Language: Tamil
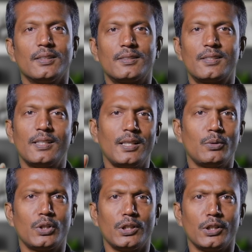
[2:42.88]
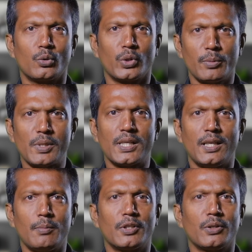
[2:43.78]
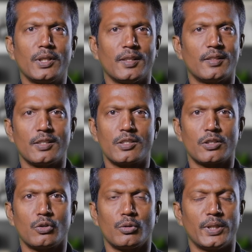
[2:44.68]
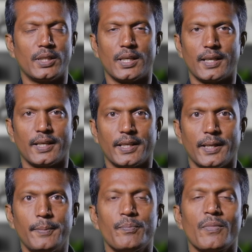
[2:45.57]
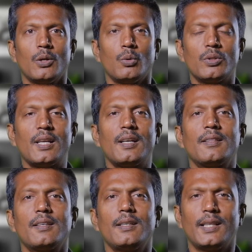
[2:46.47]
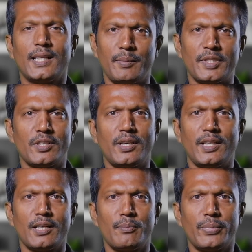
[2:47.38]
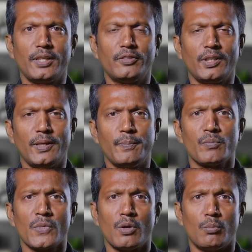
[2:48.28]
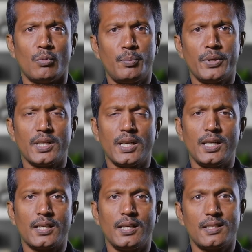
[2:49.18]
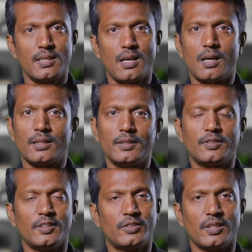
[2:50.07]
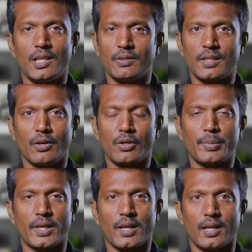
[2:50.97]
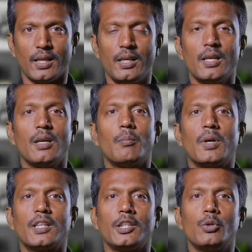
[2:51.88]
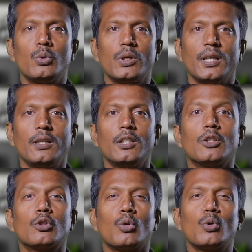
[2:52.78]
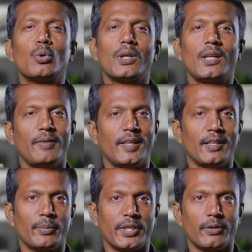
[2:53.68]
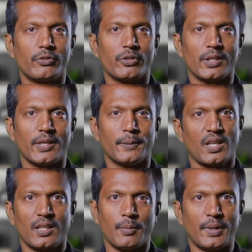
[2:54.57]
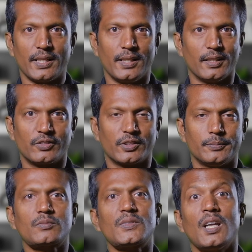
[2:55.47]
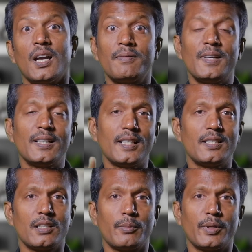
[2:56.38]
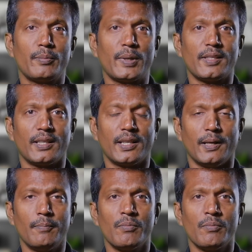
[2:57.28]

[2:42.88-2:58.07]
சின்ன ஒரு குறைபாடுகளை மட்டும் நீங்கள் தெரிஞ்சுக்கணும் அப்படின்னு நான் நினைக்கிறேன் உதாரணத்துக்கு நிறைய மெஜாரிட்டி கம்பெனிஸில் முப்பது நாள் கழித்து ஹார்ட் டிசீஸ் இதெல்லாம் வந்து கவர் பண்ணுறாங்க பட் இவங்க தொண்ணூறு நாள் வெயிட்டிங் பீரியட் வச்சுருக்காங்க இந்த மாதிரி இல்னஸ்க்கு அட்வான்டேஜ் அப்படின்னு பார்த்தீங்கன்னா